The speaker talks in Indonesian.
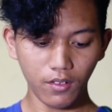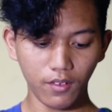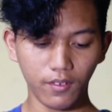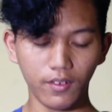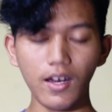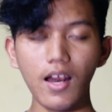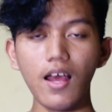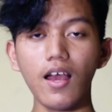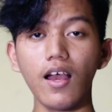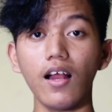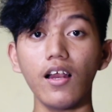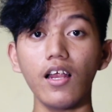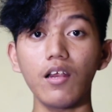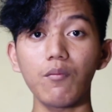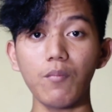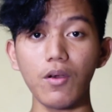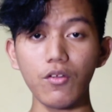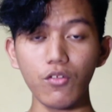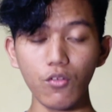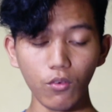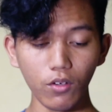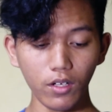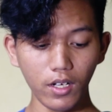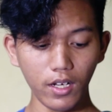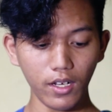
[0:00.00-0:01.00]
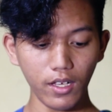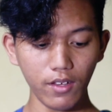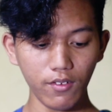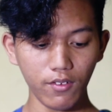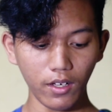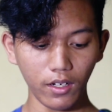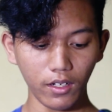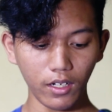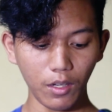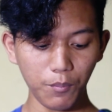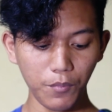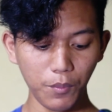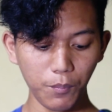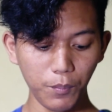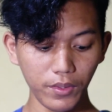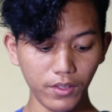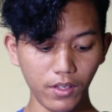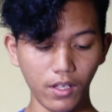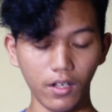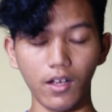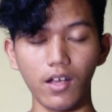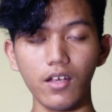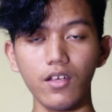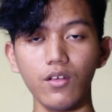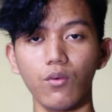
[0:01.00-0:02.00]
setelah kalian masuk ke Instagramnya
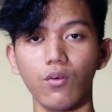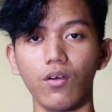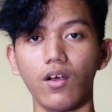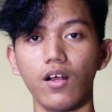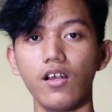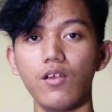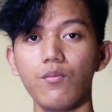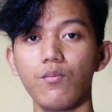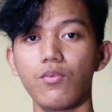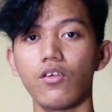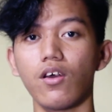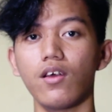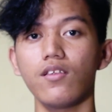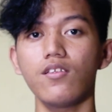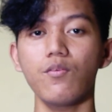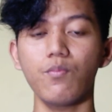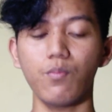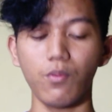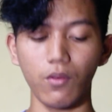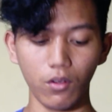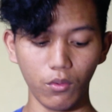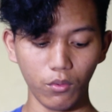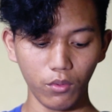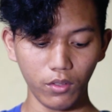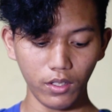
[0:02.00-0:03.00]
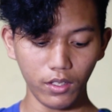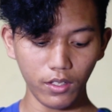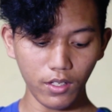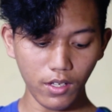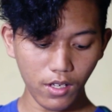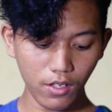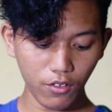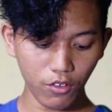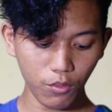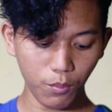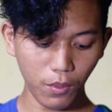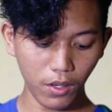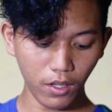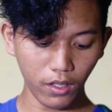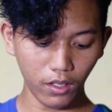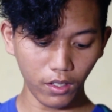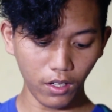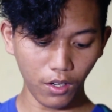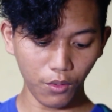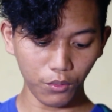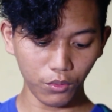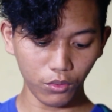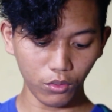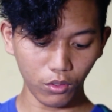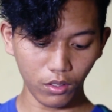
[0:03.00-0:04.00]
Pita Kayu kalian bisa aja follow dia sebagai
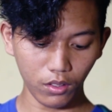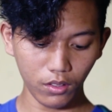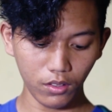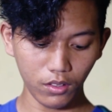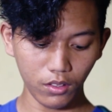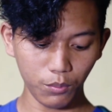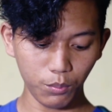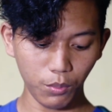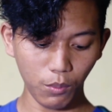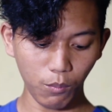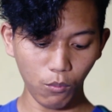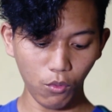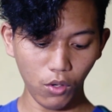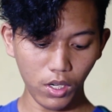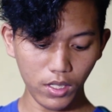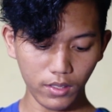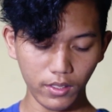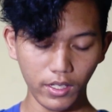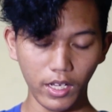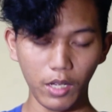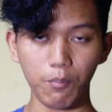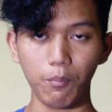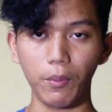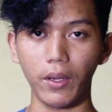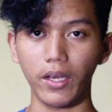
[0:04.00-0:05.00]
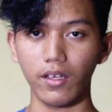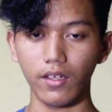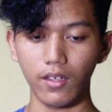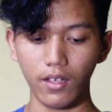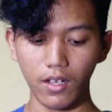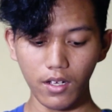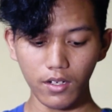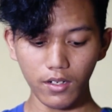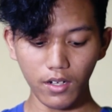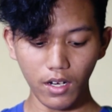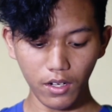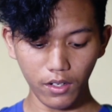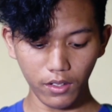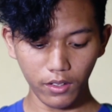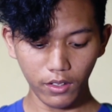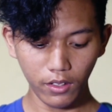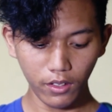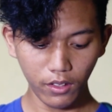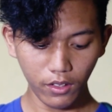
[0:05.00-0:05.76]
autor uh, pembuat efeknya dan